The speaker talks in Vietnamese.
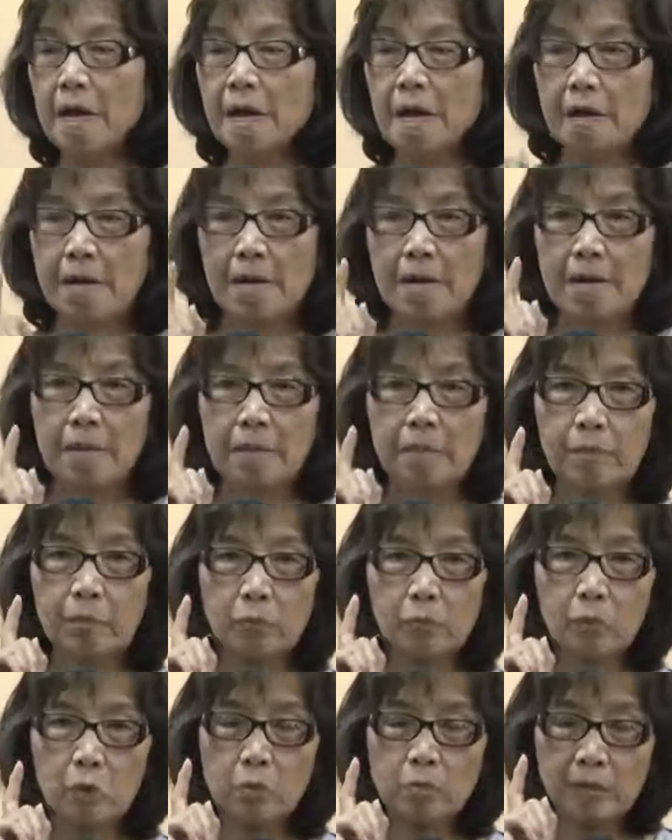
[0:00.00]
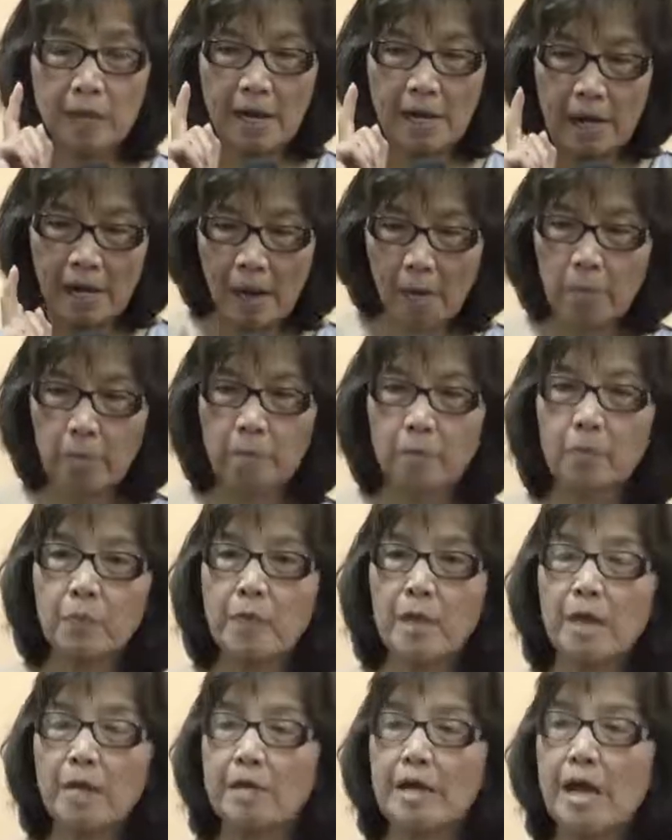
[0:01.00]
à, chúng ta học
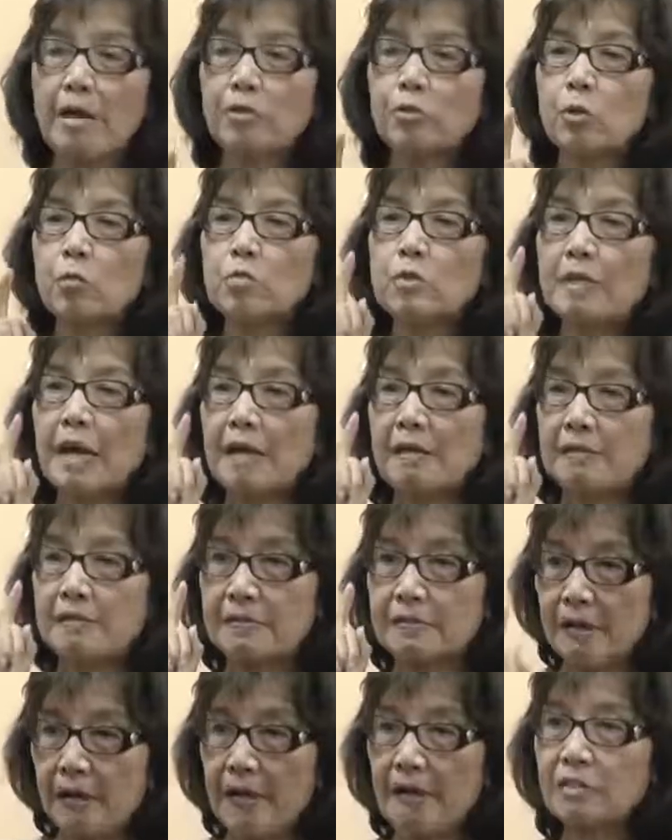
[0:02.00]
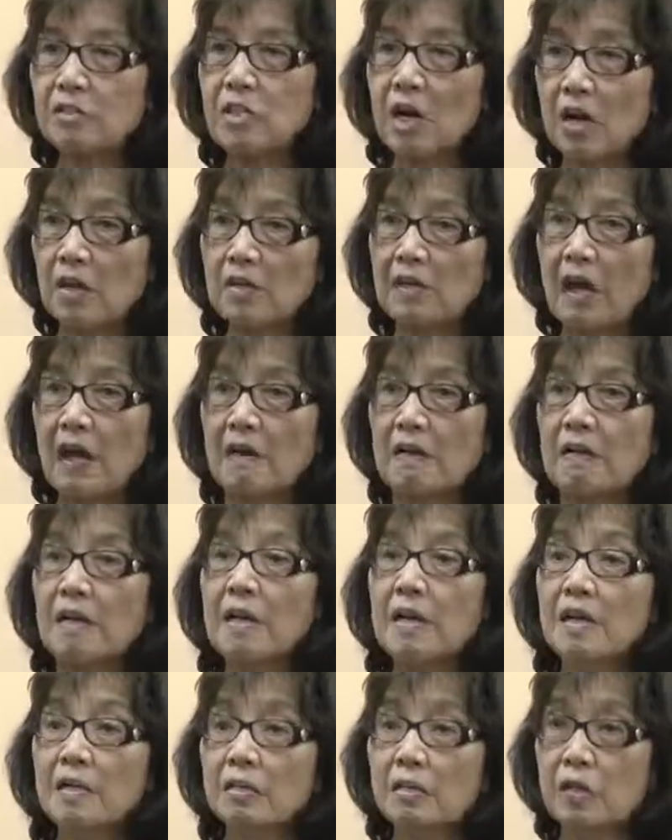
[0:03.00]
để chúng ta sẽ trở thành
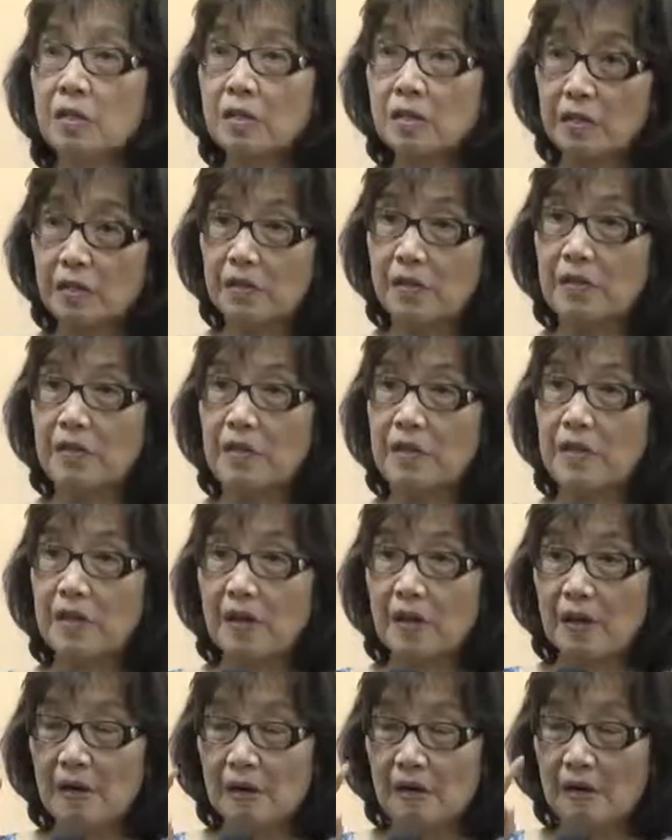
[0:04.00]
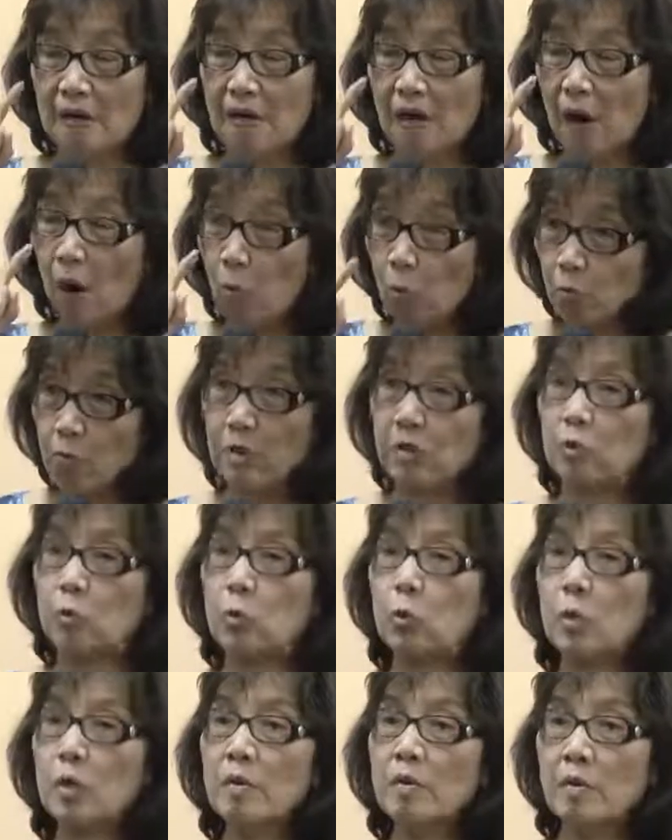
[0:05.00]
những người à, hầu việc
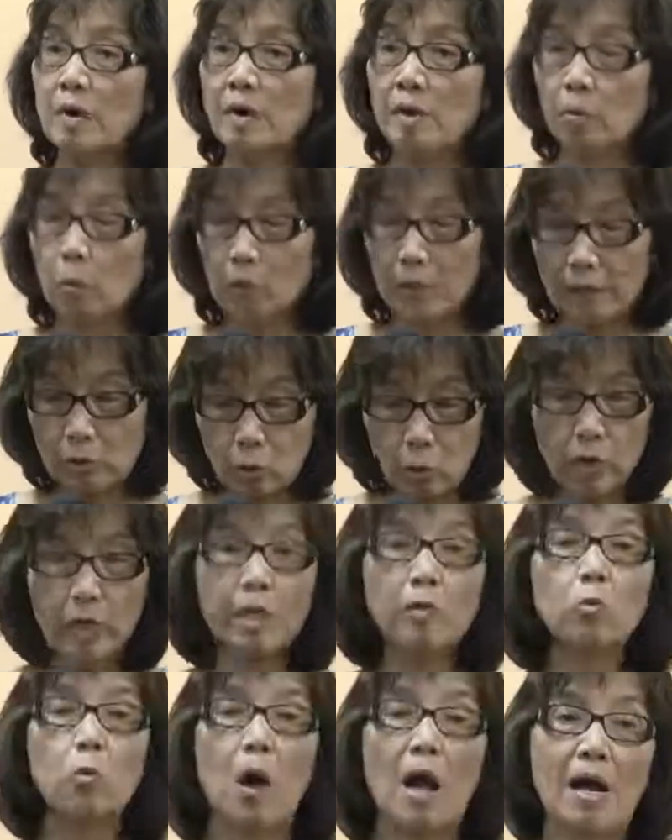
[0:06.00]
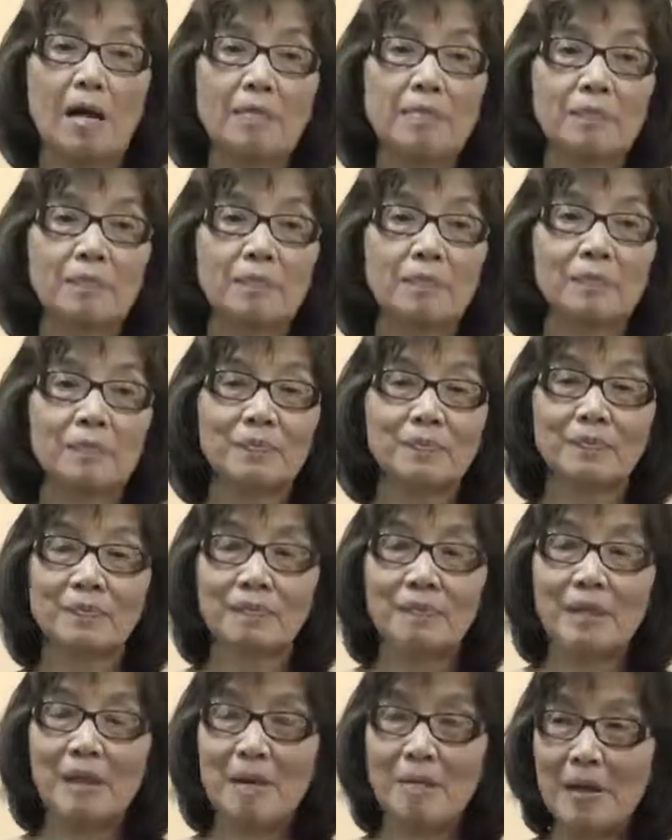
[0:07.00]
Chúa một cách có kết quả.
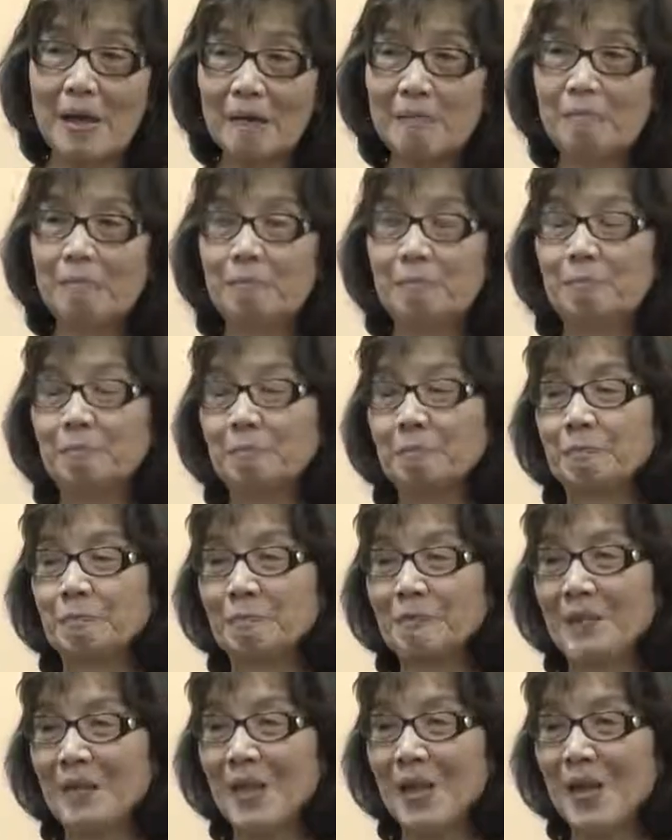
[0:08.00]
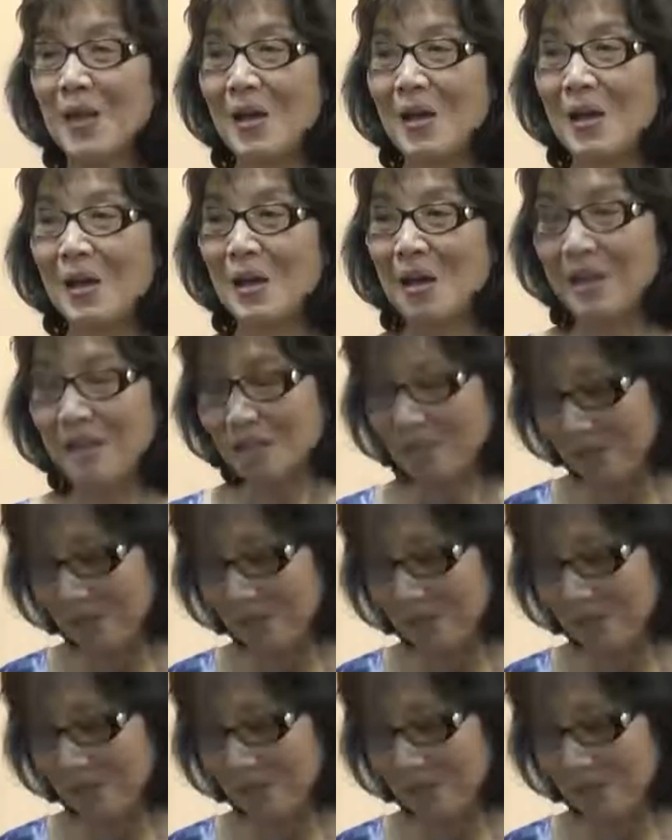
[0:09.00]
Amen cho